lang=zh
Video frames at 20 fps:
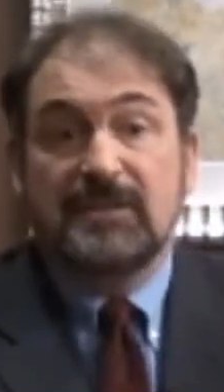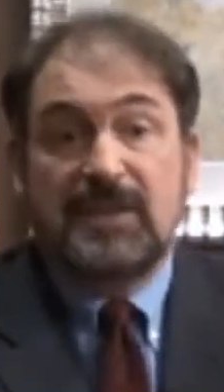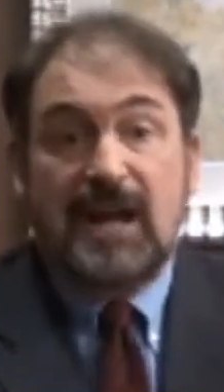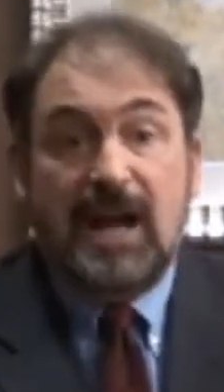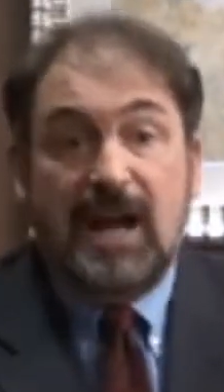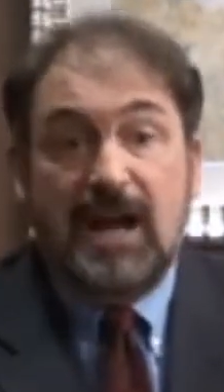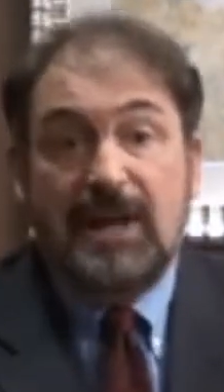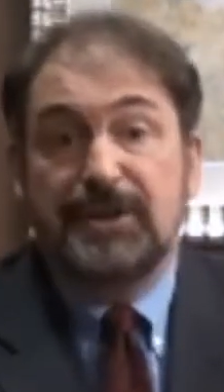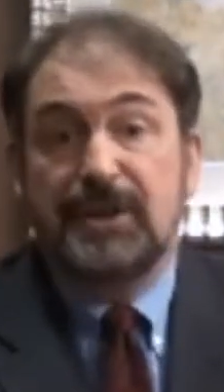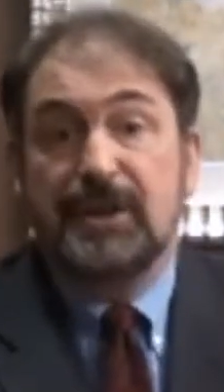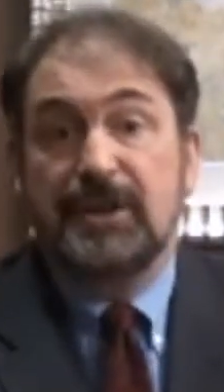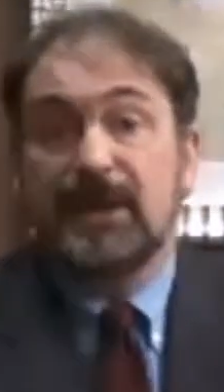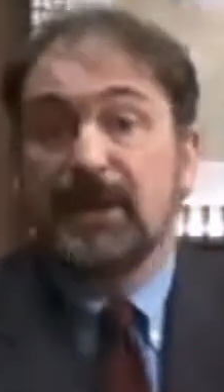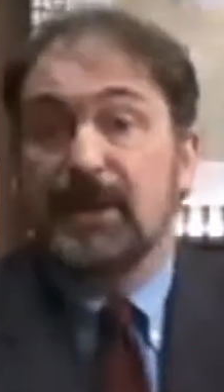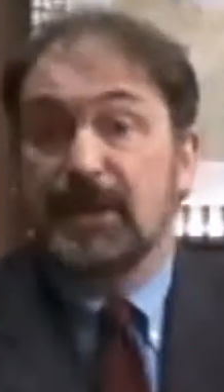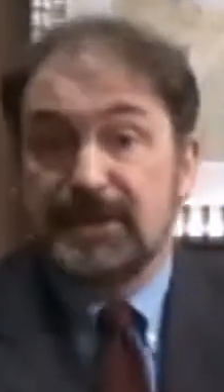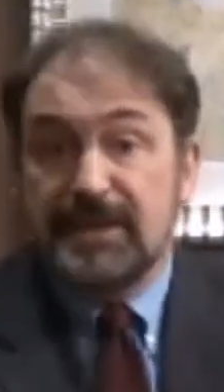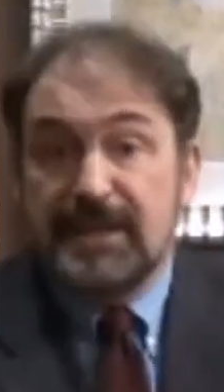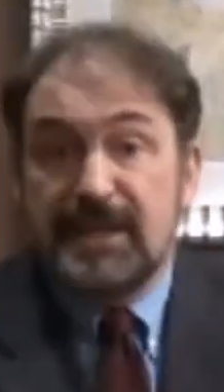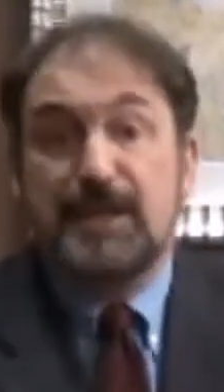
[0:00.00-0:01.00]
他的
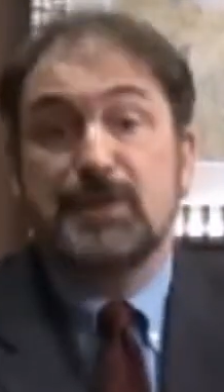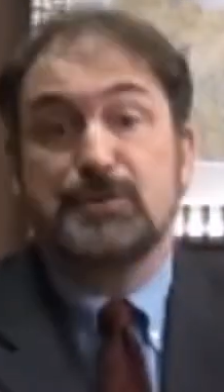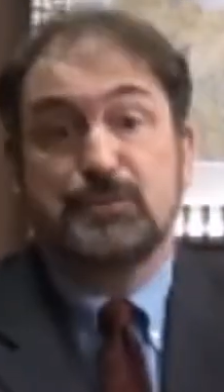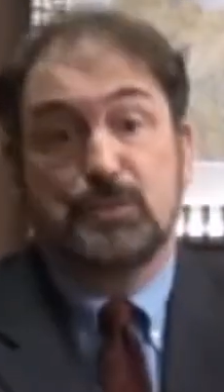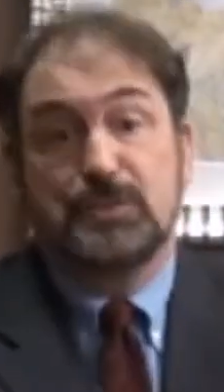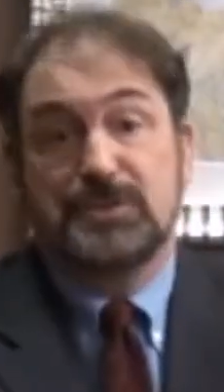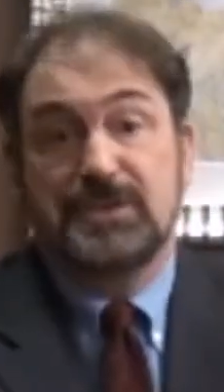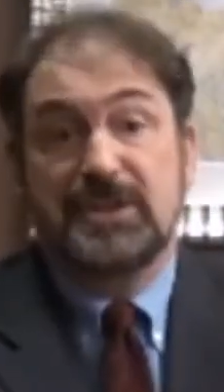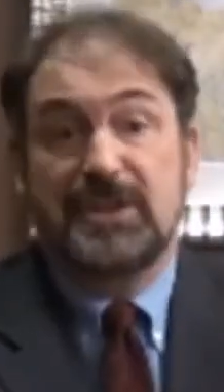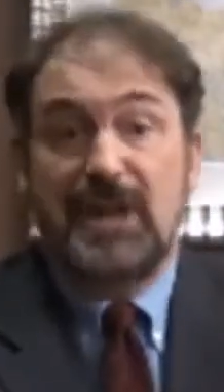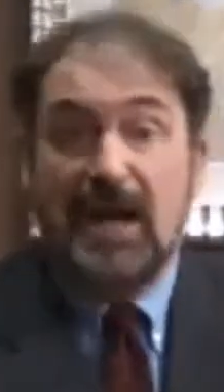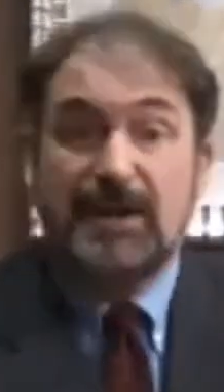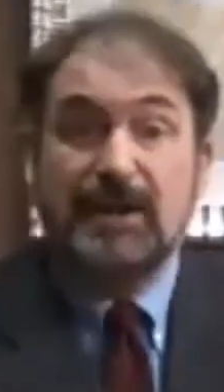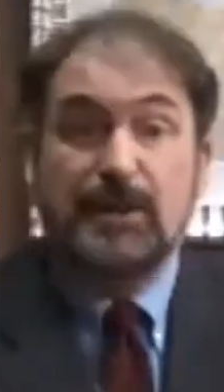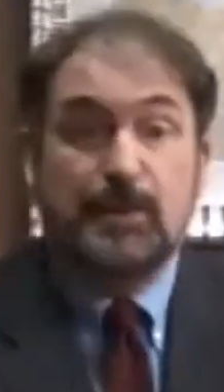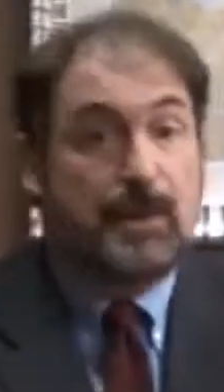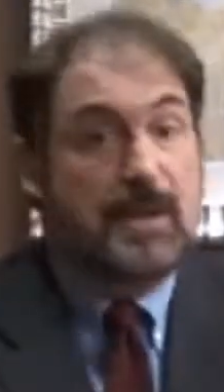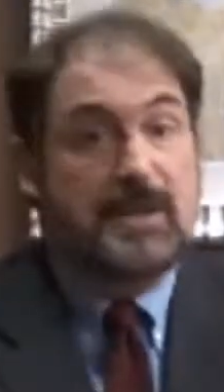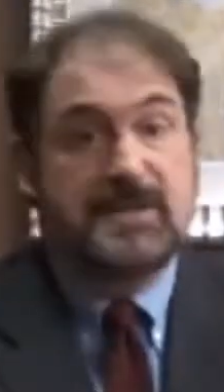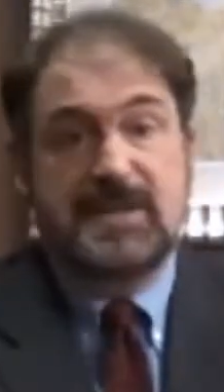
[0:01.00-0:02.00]
那个业主是他
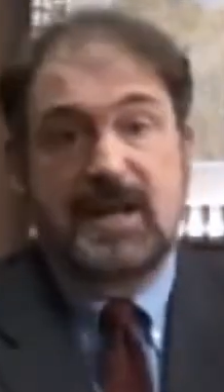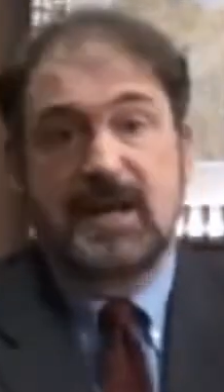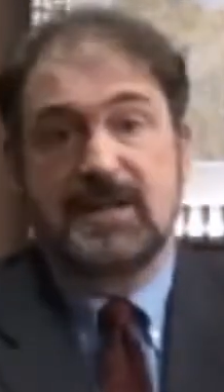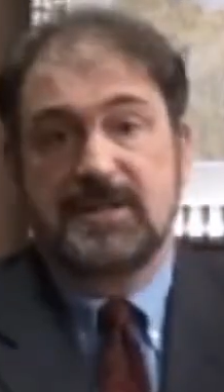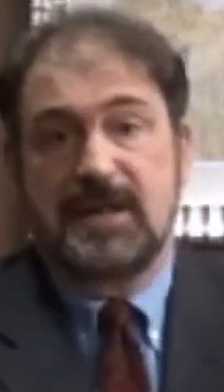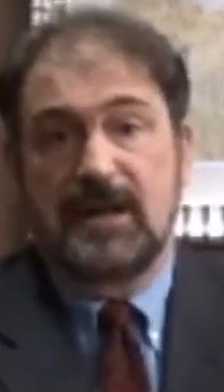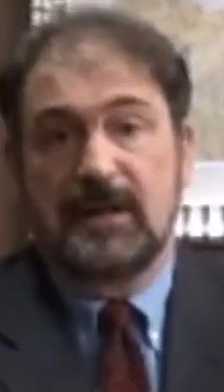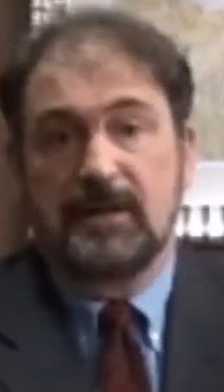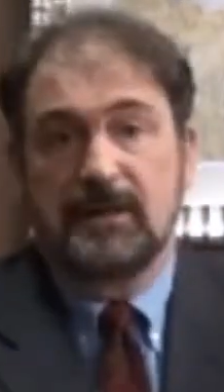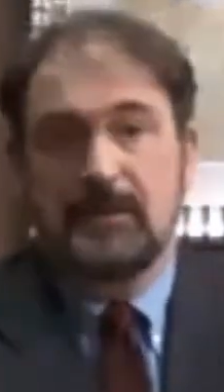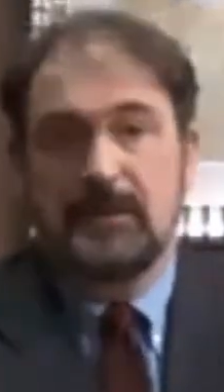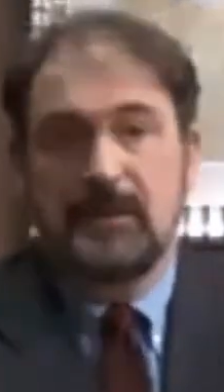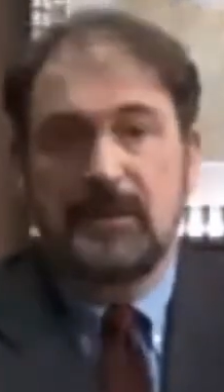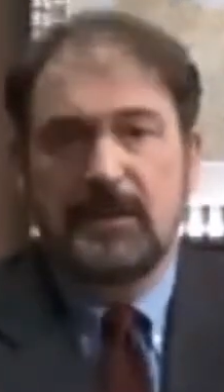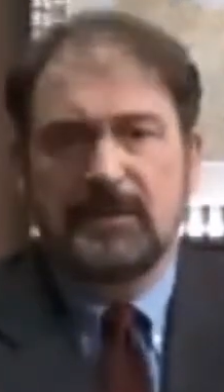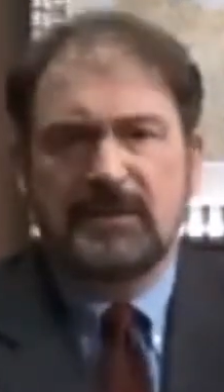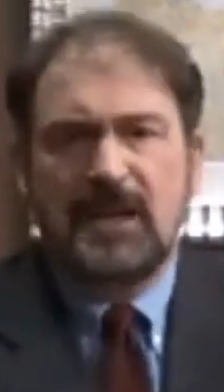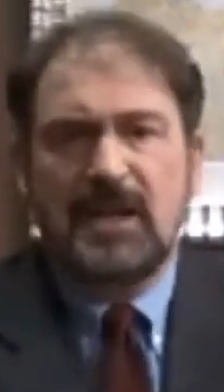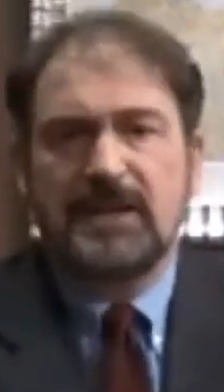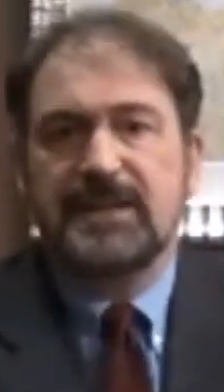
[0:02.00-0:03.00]
的语言家长，
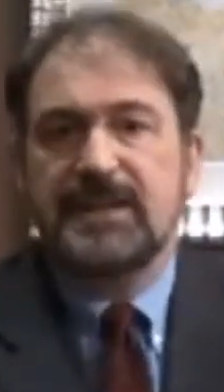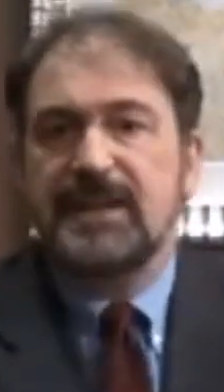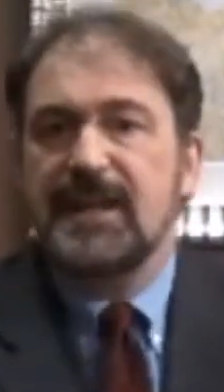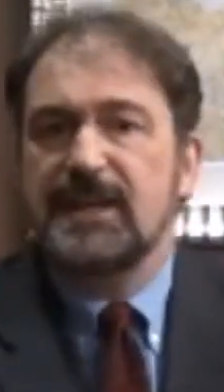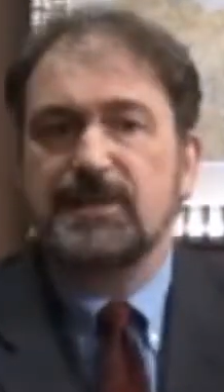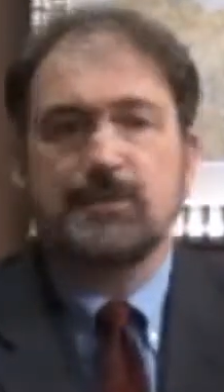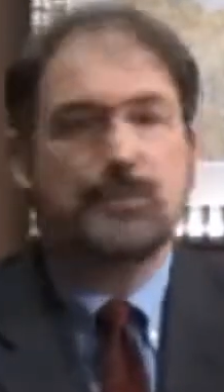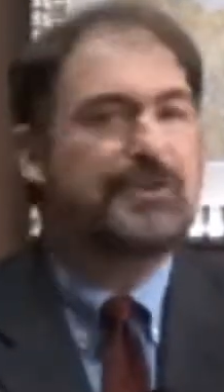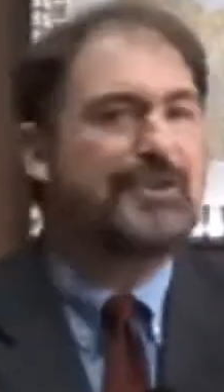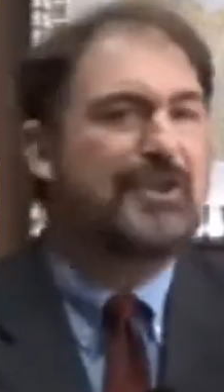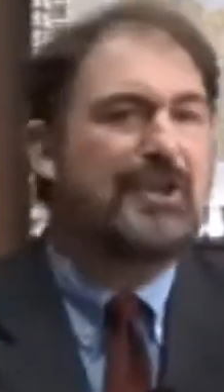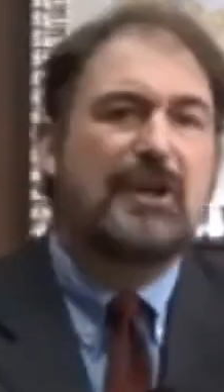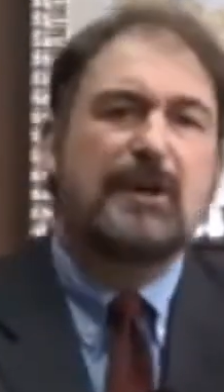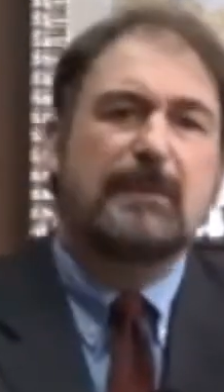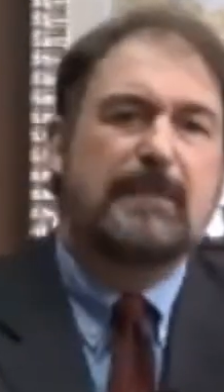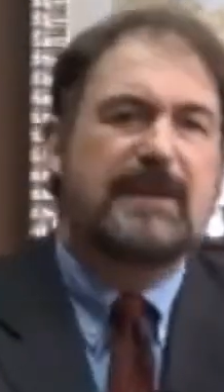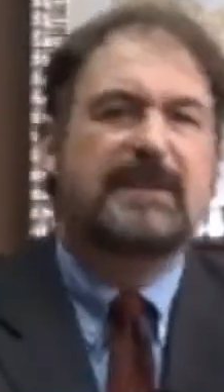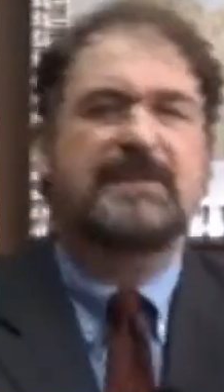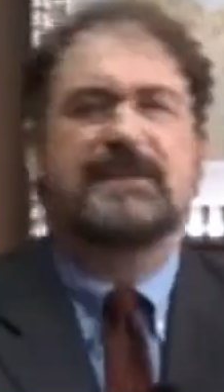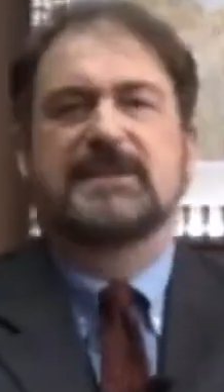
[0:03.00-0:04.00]
他的业主
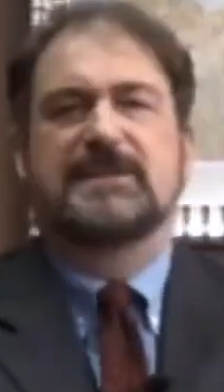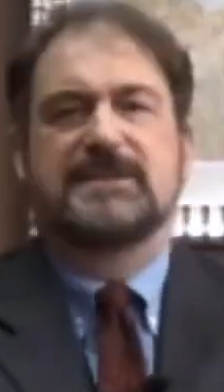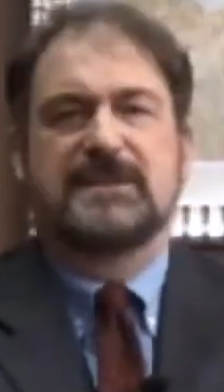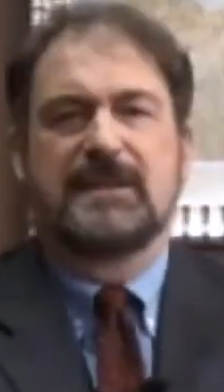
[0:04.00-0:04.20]
特别热